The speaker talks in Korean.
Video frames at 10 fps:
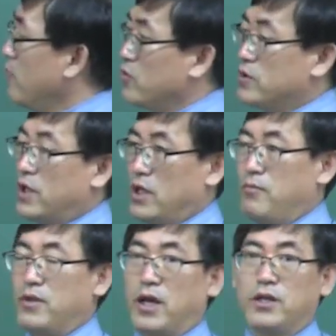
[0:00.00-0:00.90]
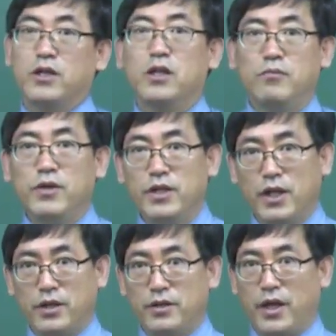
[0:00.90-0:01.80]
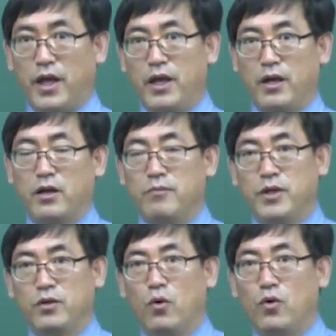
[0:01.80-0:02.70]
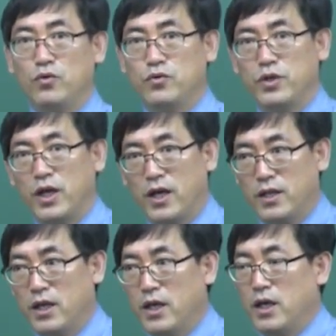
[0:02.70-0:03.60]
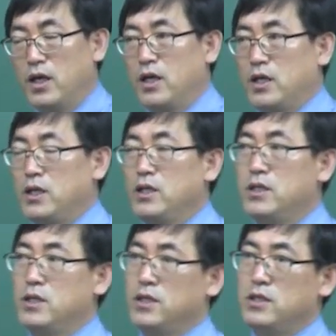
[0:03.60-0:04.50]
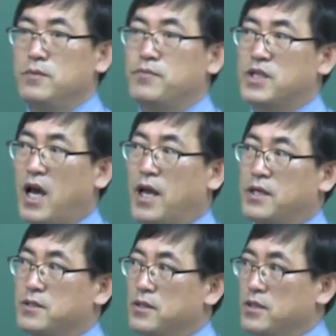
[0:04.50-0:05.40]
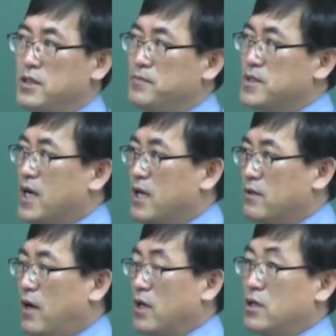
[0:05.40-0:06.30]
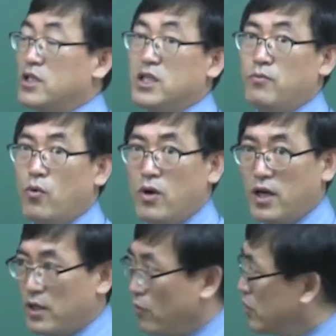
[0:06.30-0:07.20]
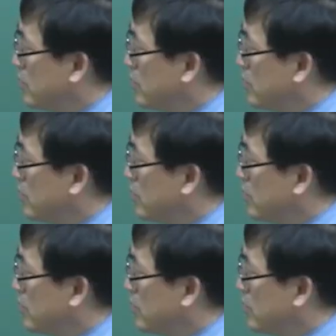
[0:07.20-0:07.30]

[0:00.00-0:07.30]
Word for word: 문제가 됩니다. 7번이 되는데 그러면 홀수니까 2, 7은 14에서 14 더하기 15가 되고